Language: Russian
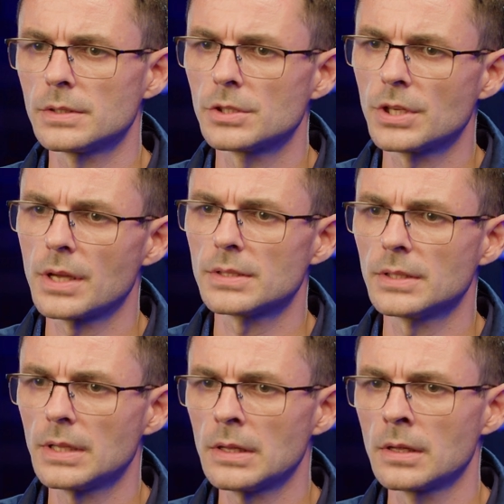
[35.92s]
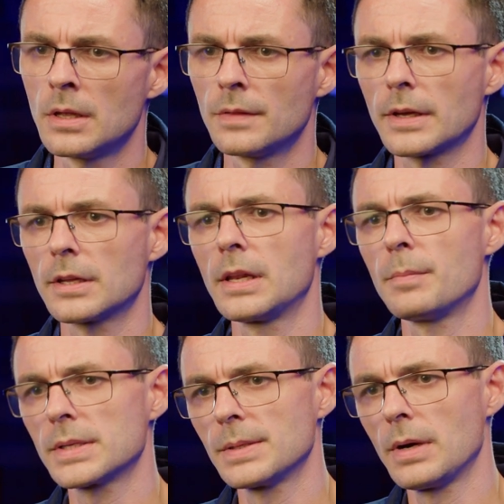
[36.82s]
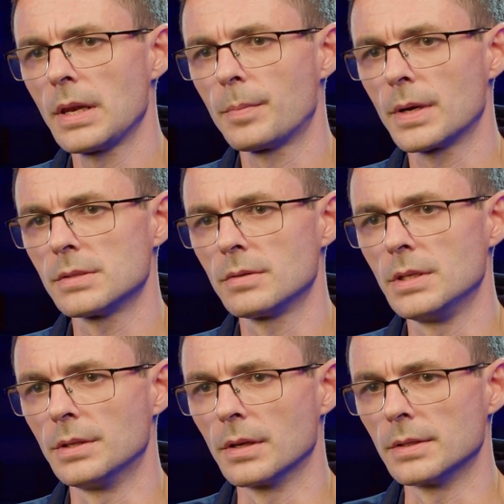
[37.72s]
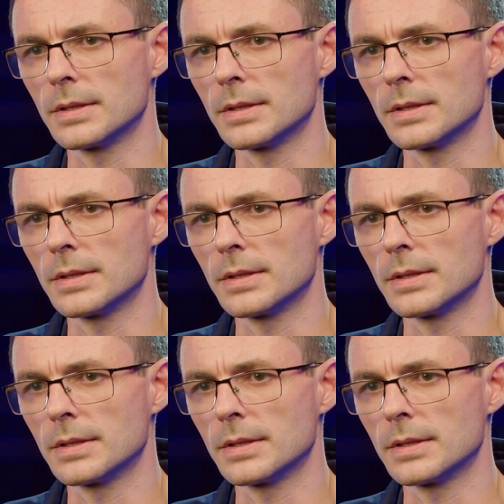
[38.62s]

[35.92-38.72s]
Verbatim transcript: снижения затрат, так и для максимальной производительности.